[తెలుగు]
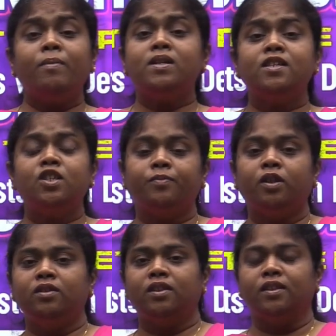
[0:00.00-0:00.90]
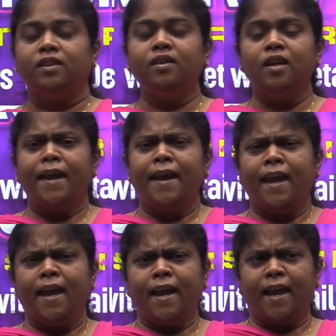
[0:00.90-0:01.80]
సార్ చెప్తా ఉంటారండి
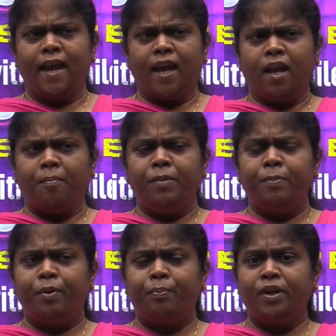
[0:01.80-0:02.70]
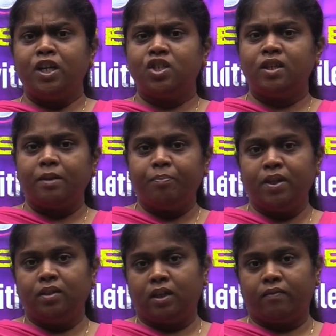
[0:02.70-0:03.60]
మీ ప్రిపరేషన్
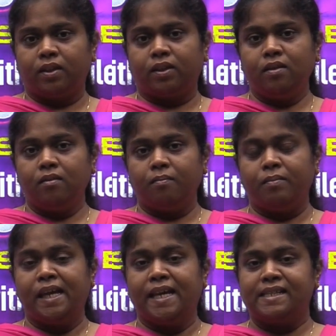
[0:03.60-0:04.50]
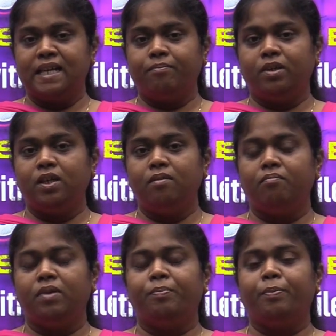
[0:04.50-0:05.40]
అయిపోయిన తర్వాత మీ ఎగ్జామ్కి
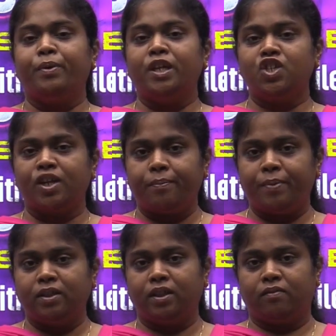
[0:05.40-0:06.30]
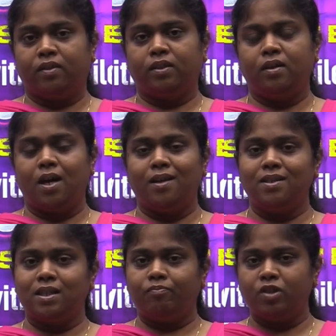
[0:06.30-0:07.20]
ప్రిపరేషన్ అయిపోయిన తర్వాత అన్ని
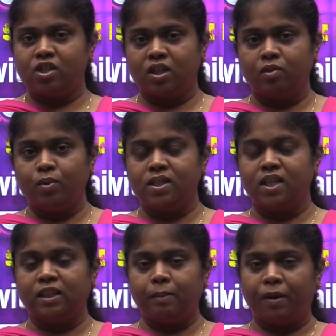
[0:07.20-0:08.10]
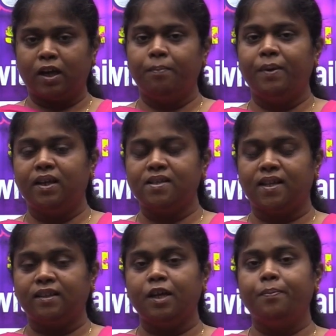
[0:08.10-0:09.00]
సబ్జెక్ట్స్ చదివేసి అంత పక్కన పెట్టేసి
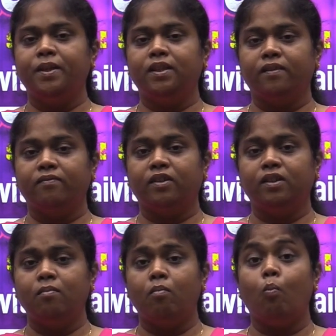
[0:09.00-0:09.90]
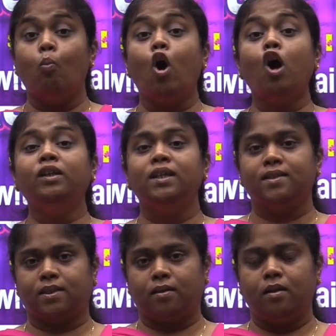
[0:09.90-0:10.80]
అంత అయిపోయింది అనుకో వాక్
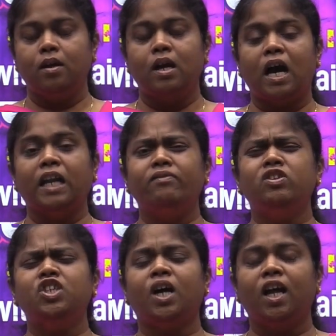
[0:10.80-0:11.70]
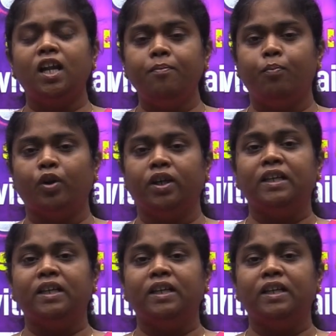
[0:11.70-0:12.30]
టెస్ట్ అనేవి చాలా ఇంపార్టెంట్